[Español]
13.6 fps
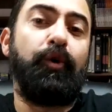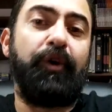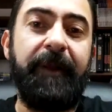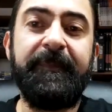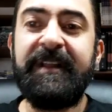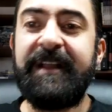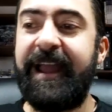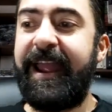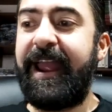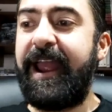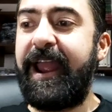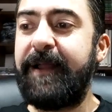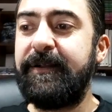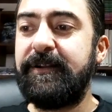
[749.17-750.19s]
ocurre.
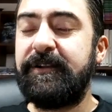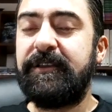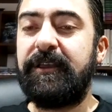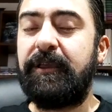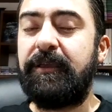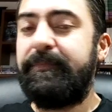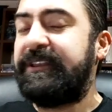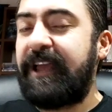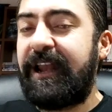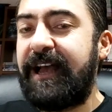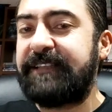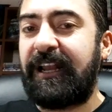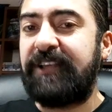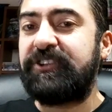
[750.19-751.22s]

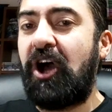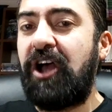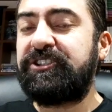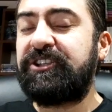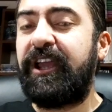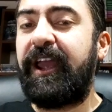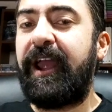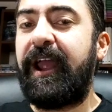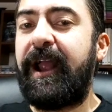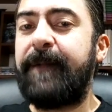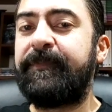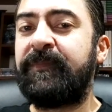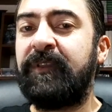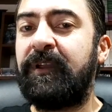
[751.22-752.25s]
invítelas a las dos
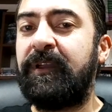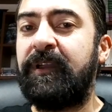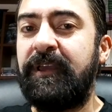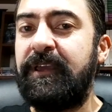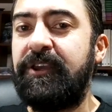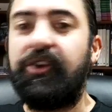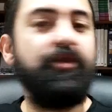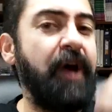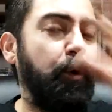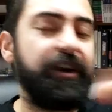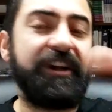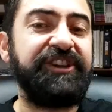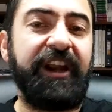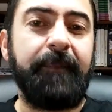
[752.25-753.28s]
y, una
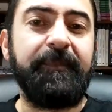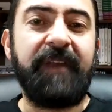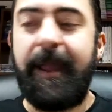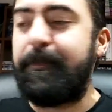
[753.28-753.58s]
borrachera.